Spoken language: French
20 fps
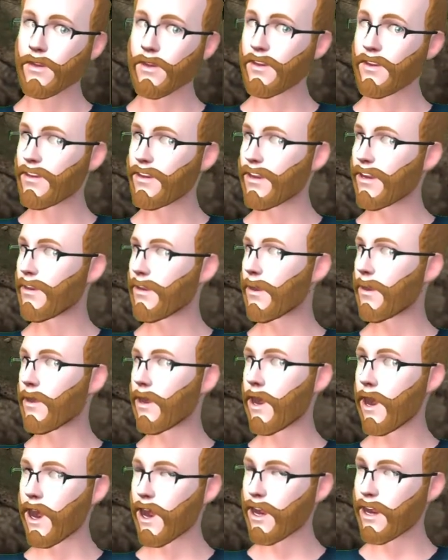un éclaireur ou
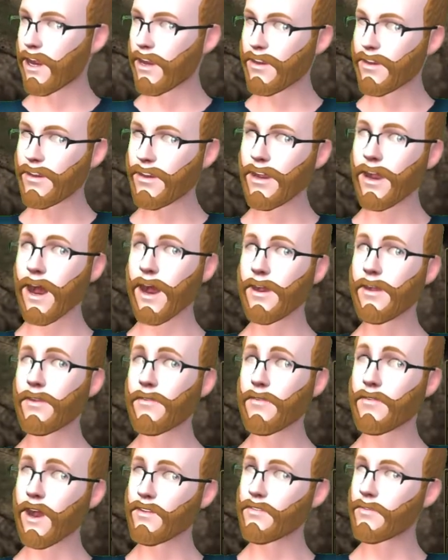une milice. Plus
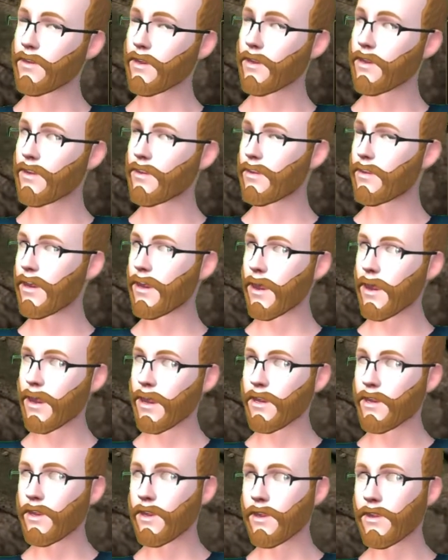vous avez de croissance, plus vous
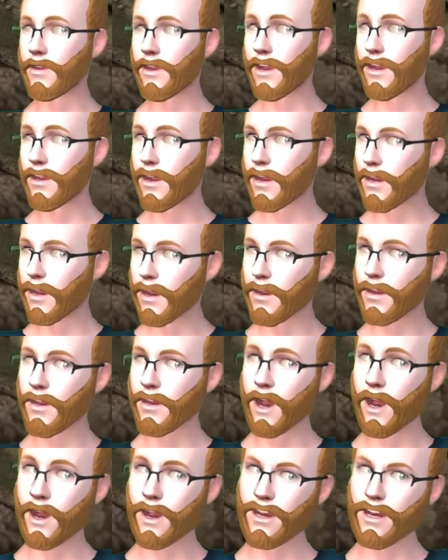allez pouvoir sortir des,
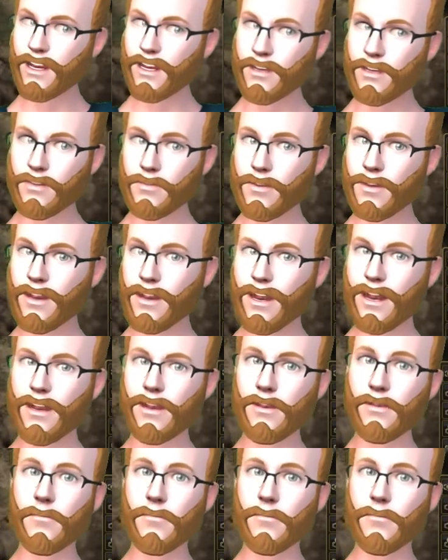des, des